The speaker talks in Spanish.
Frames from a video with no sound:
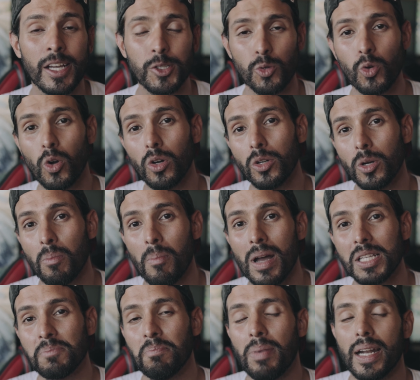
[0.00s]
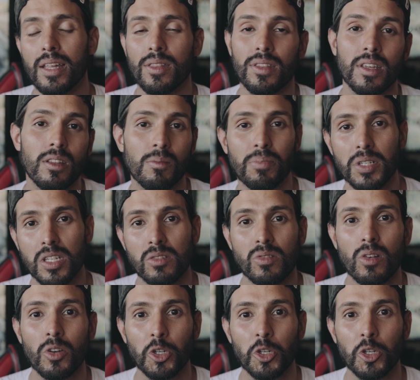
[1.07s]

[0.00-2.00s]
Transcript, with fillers: es un color más parecido pues eso,